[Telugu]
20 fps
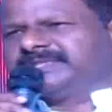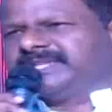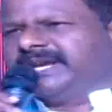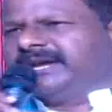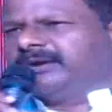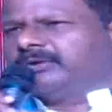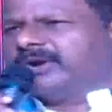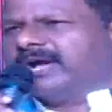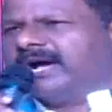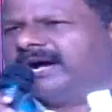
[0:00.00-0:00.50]
త్రీ
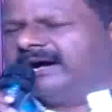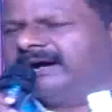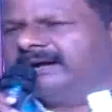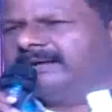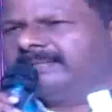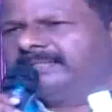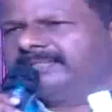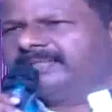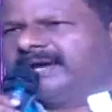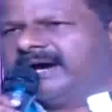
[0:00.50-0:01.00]
కూడా
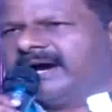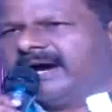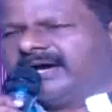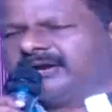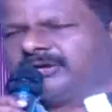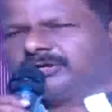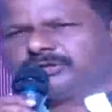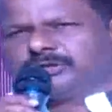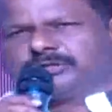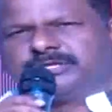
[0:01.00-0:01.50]
ఆ
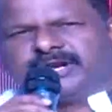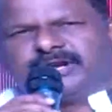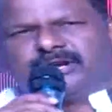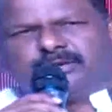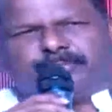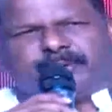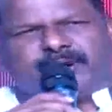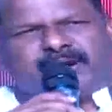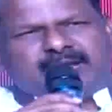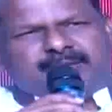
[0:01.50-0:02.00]
రోజు
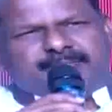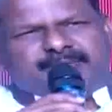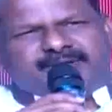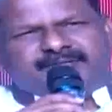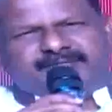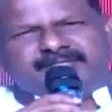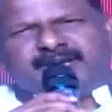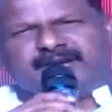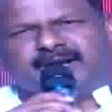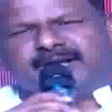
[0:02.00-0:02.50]
దండుపాళ్యం ఏ
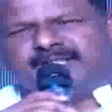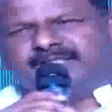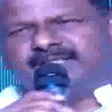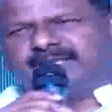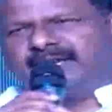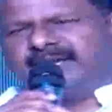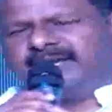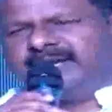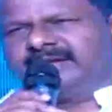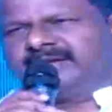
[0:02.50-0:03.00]
విధంగా అయితే